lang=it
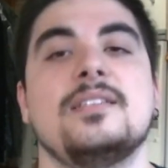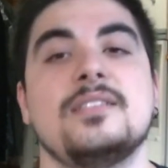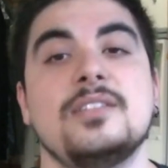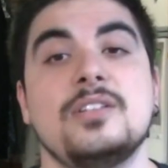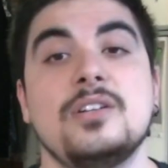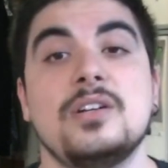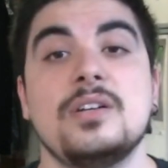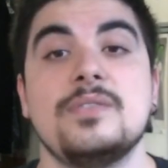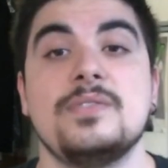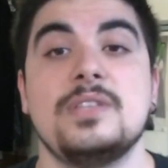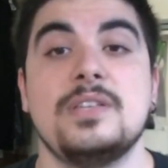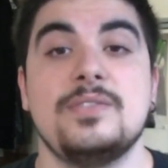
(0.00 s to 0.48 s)
Se
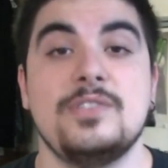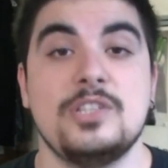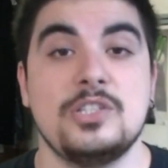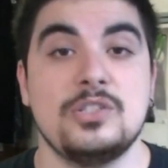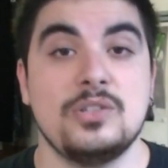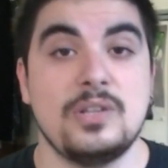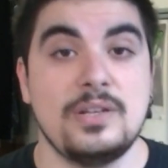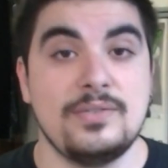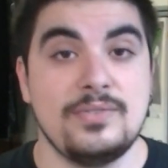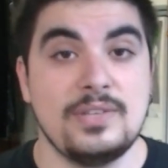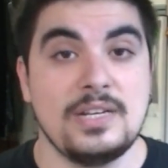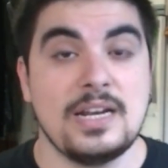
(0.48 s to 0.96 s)
non avete
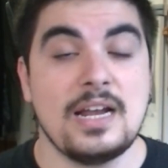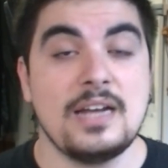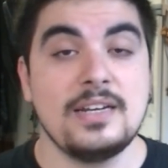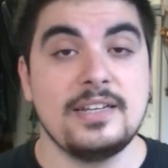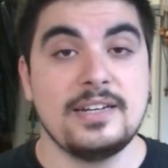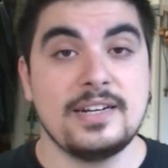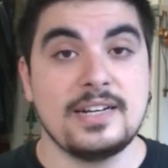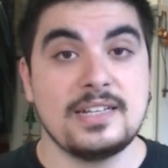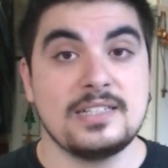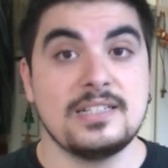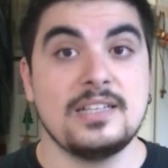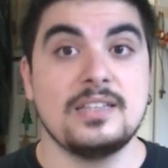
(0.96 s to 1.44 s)
visto le finali
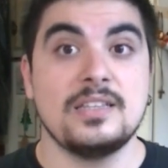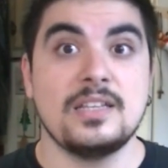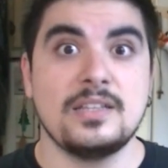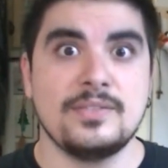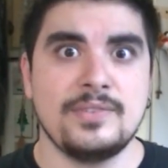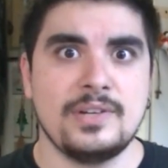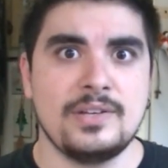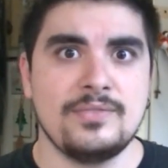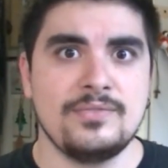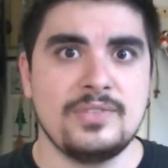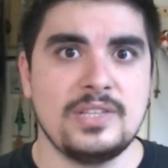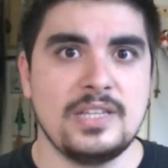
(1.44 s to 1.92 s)
ragazzi
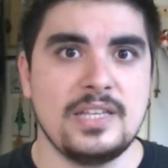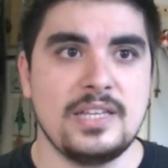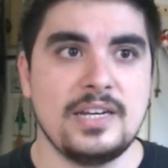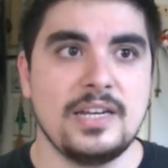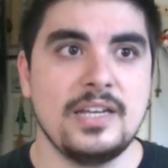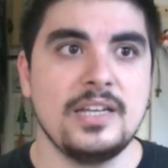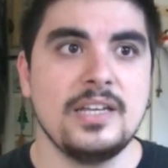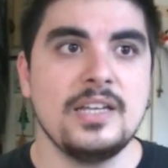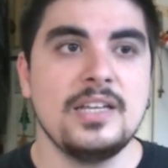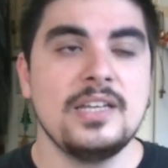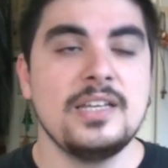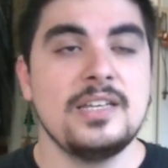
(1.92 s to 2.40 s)
andatevele a
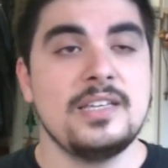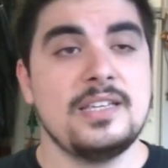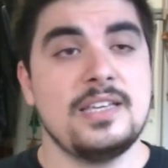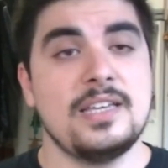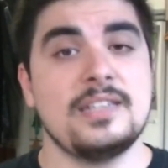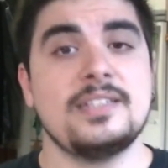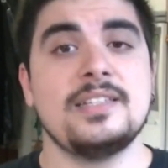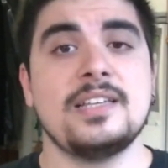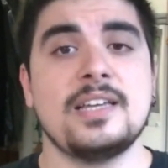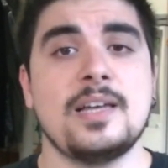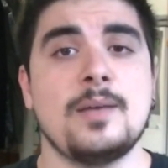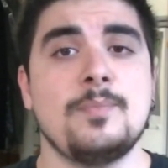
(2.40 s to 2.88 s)
vedere, gli
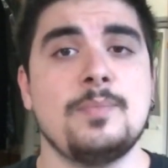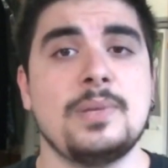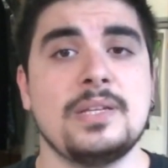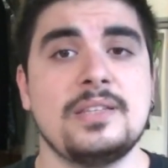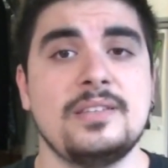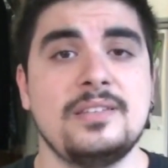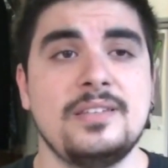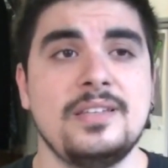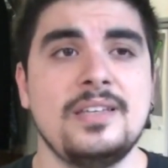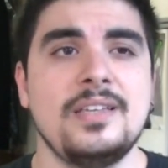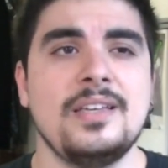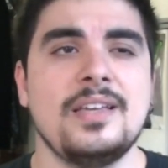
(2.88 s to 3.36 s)

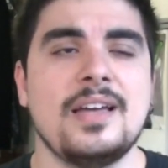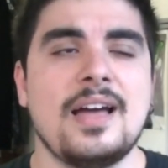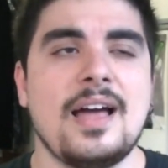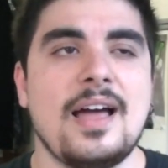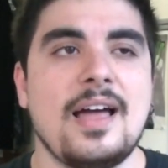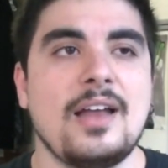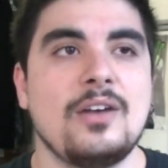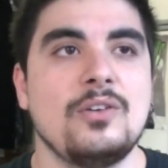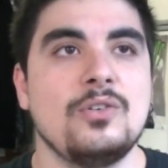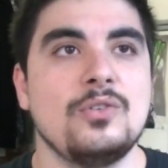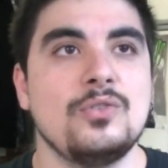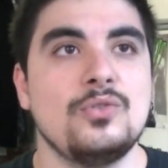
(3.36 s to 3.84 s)
SKT
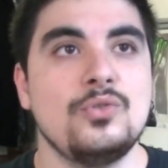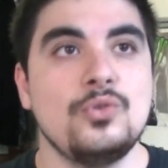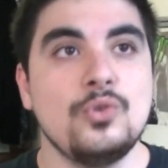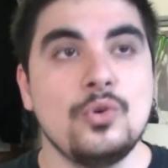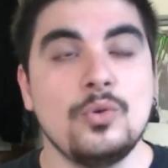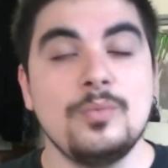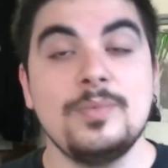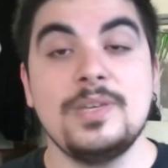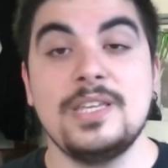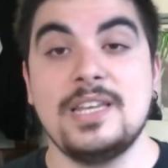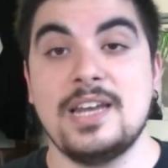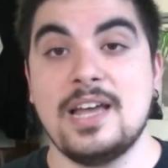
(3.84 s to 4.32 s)
hanno
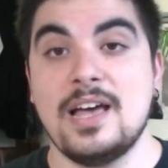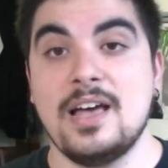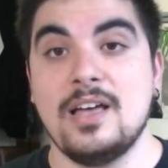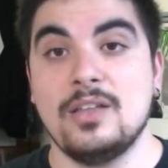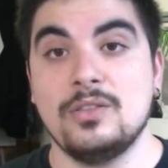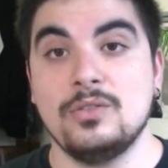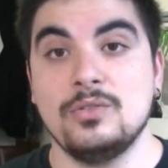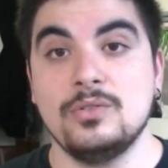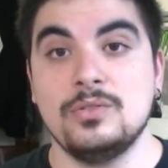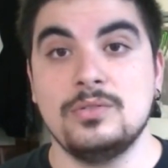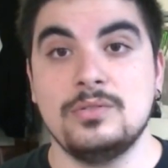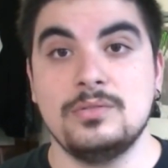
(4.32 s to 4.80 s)

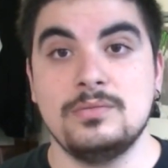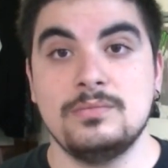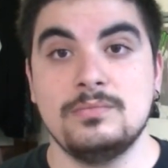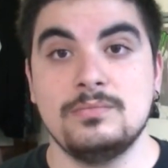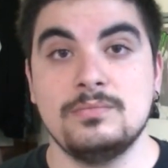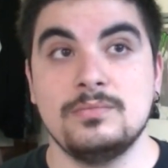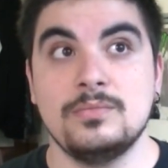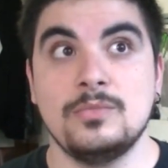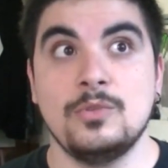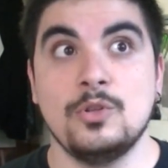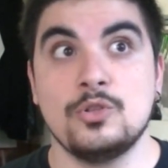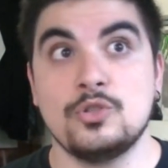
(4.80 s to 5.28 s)
dominato
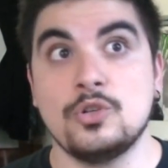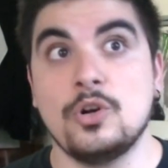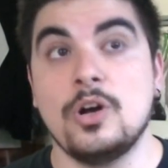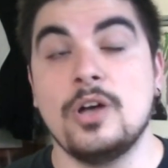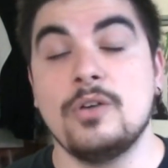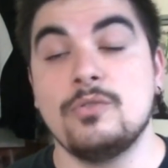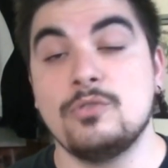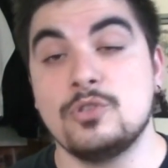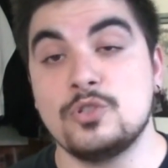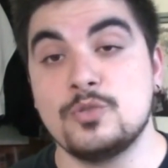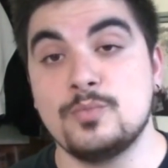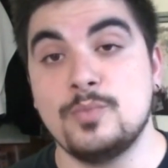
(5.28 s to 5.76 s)
lo so, è
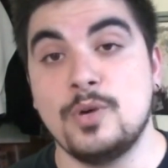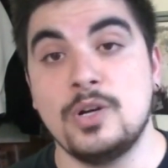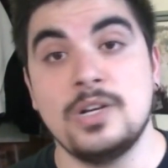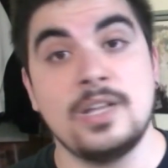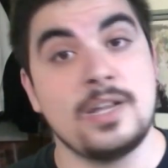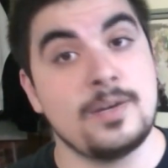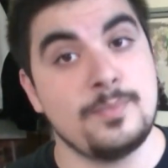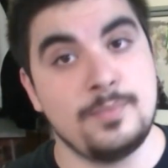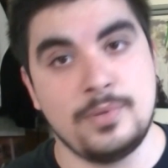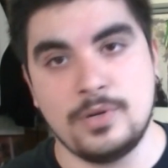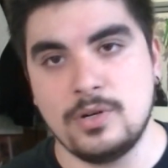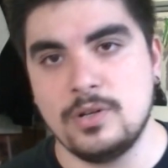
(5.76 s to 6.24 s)
uno
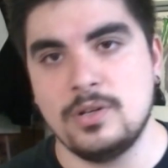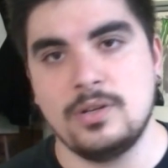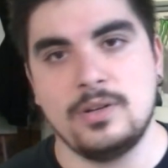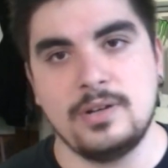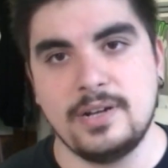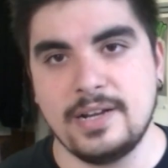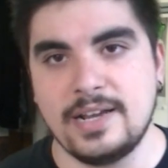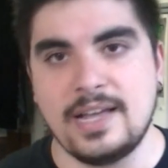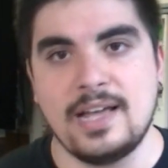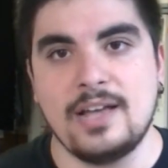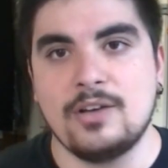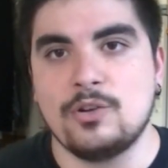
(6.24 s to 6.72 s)
spoiler, però
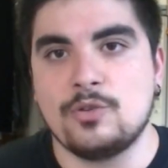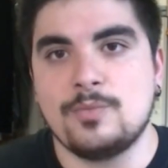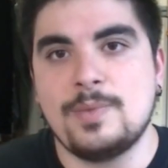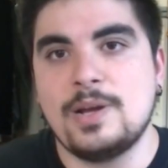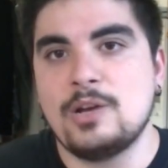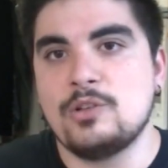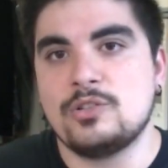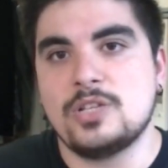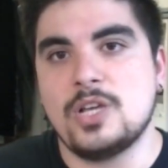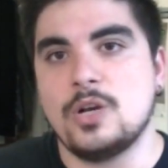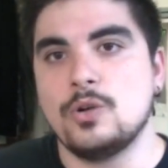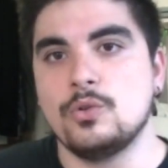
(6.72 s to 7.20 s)
raga,
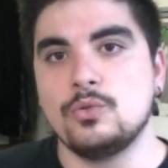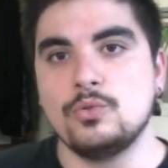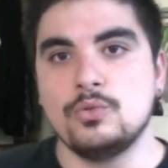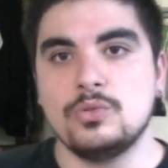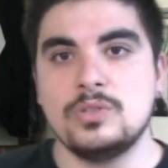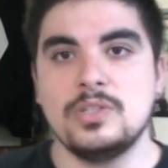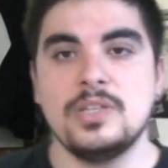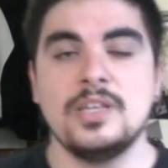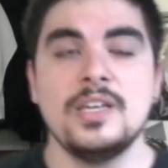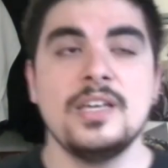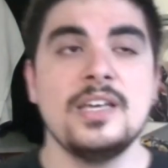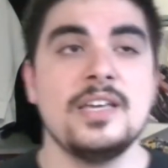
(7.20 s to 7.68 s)
ormai lo sanno
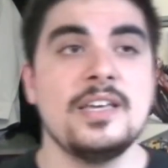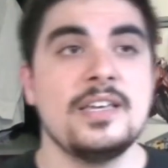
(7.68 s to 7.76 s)
tutti.